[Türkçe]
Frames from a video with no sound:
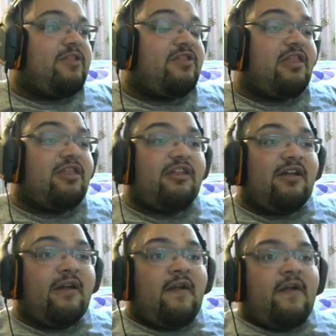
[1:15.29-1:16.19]

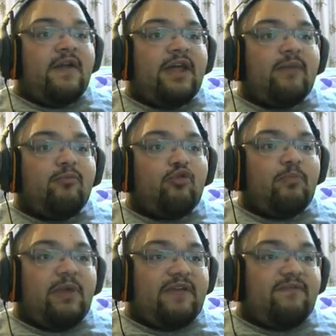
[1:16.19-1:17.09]
Açıkçası e,
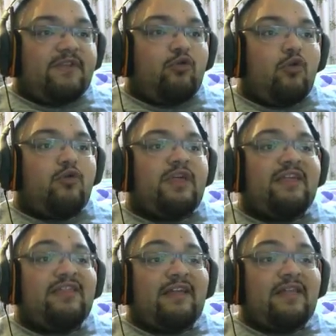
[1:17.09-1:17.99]
bugün pek video
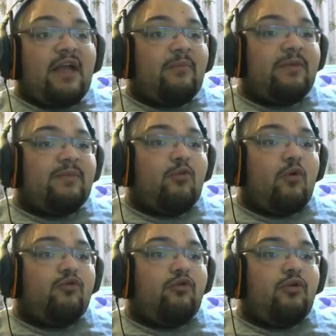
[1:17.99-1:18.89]
çekecek dermanım
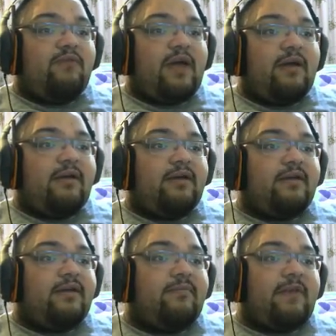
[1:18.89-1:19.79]
yoktu ve
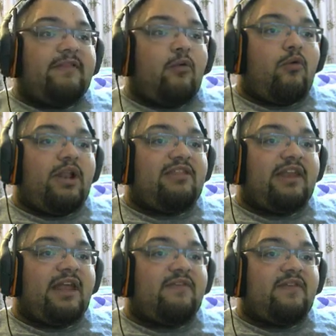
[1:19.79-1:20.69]
e, ben de
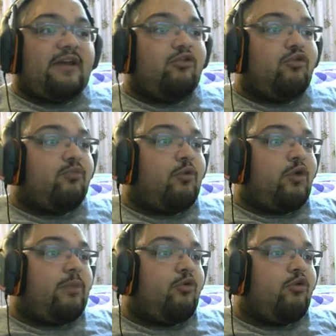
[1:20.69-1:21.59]
öylesine takılıyordum
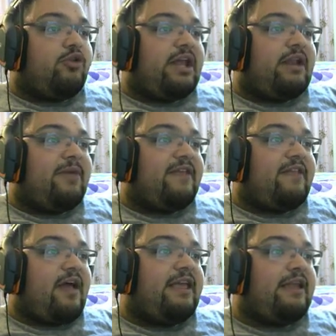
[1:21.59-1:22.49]
böyle. Bu oyun elime
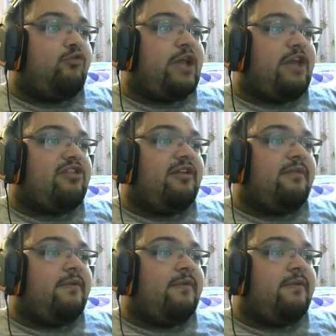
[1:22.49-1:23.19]
daha yeni ulaştı.